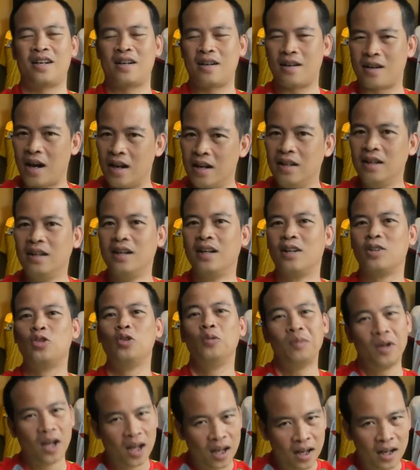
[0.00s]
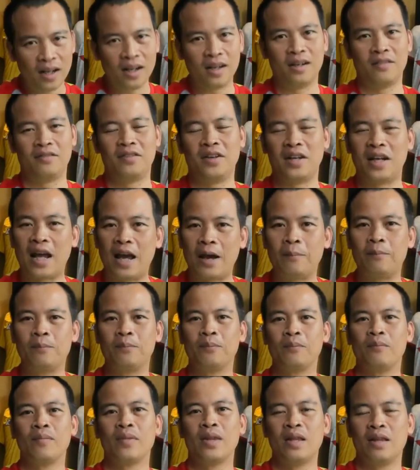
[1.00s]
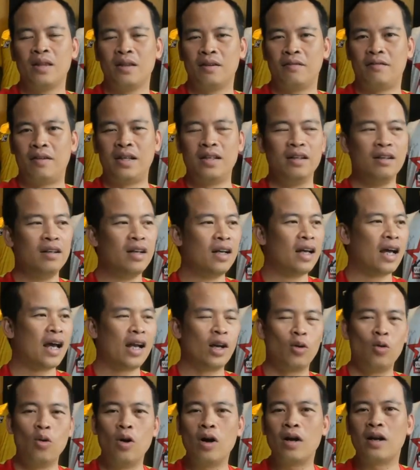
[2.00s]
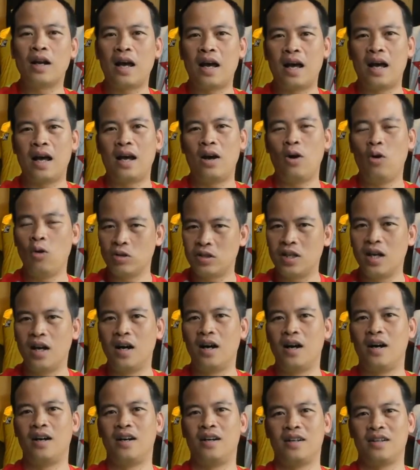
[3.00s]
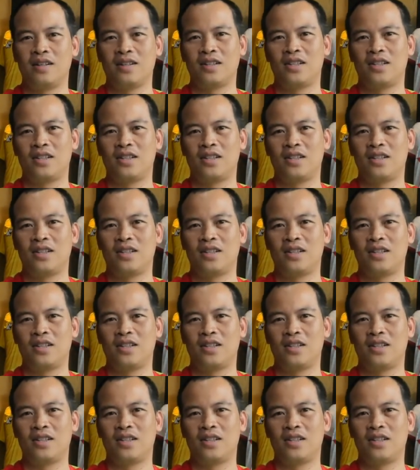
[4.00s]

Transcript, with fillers: cần được giúp đỡ ở Việt Nam và những người Hàn Quốc đã hỗ trợ